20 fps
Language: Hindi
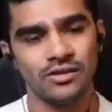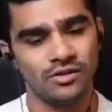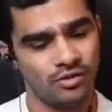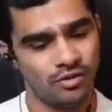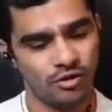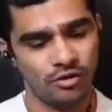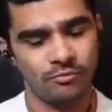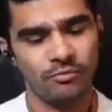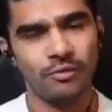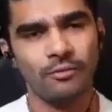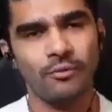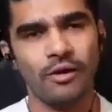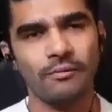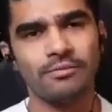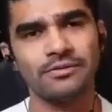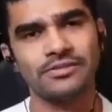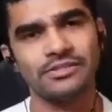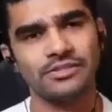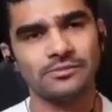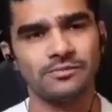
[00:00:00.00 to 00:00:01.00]
और मैं
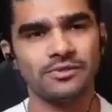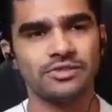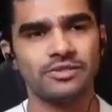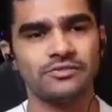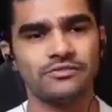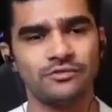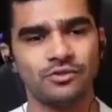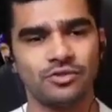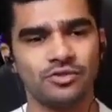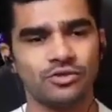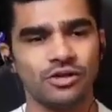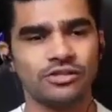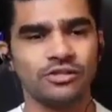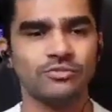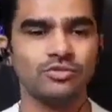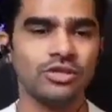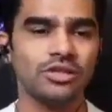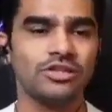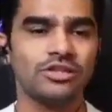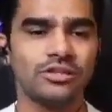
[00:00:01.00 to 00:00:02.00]
वापस इसमें शिफ्ट हो जाऊँगा ऐसा
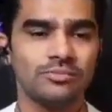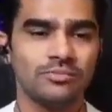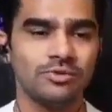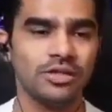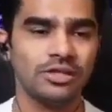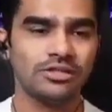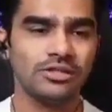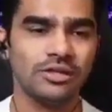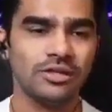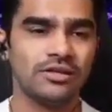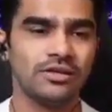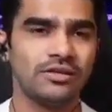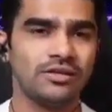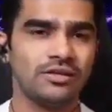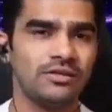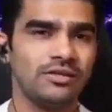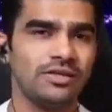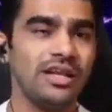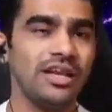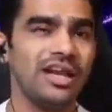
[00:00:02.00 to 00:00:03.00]
मुझे दि, ऐसा
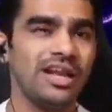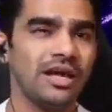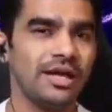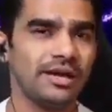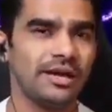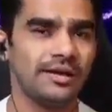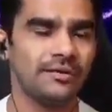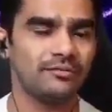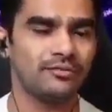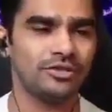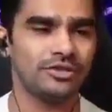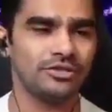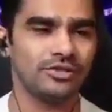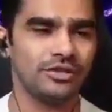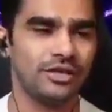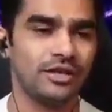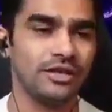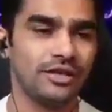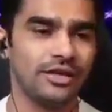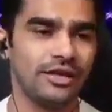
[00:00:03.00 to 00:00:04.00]
दिल लग रहा है मुझे ऐसा
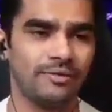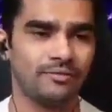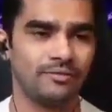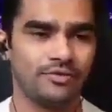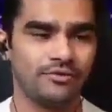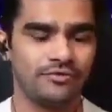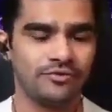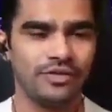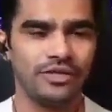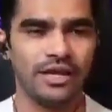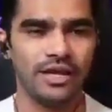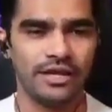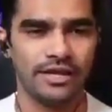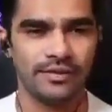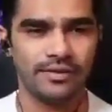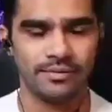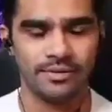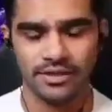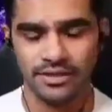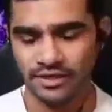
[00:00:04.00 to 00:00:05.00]
लग रहा है मुझे फील आ रहा
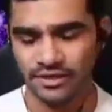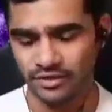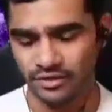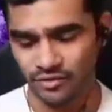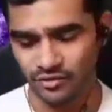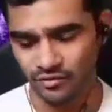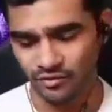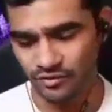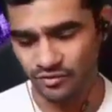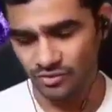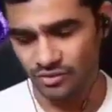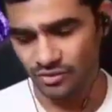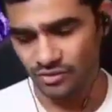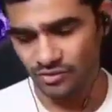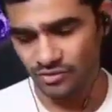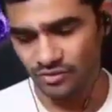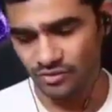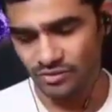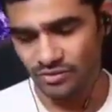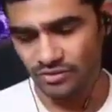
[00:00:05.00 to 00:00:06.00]
है पता नहीं क्यों
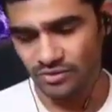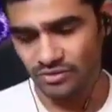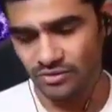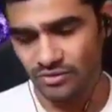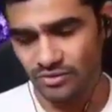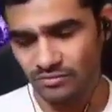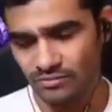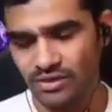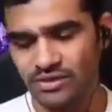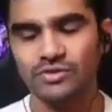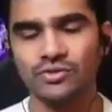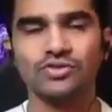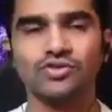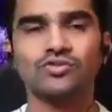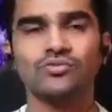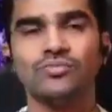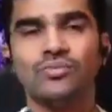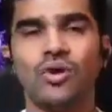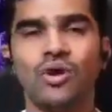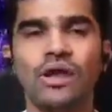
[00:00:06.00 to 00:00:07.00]
बस वो
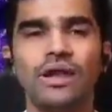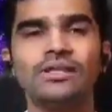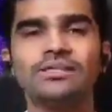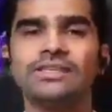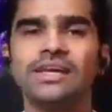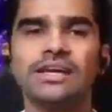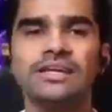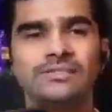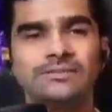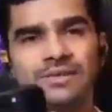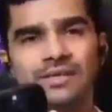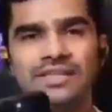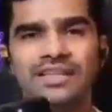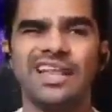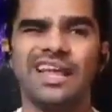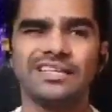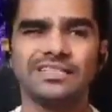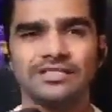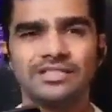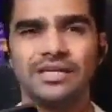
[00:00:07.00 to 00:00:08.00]
स्मॉल साइज़ में
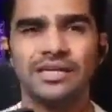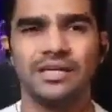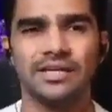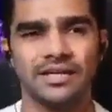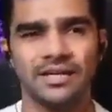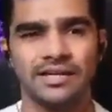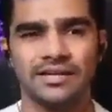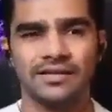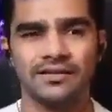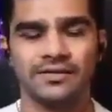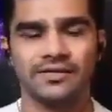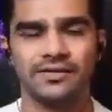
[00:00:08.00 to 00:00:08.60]
इतना अच्छा लग रहा है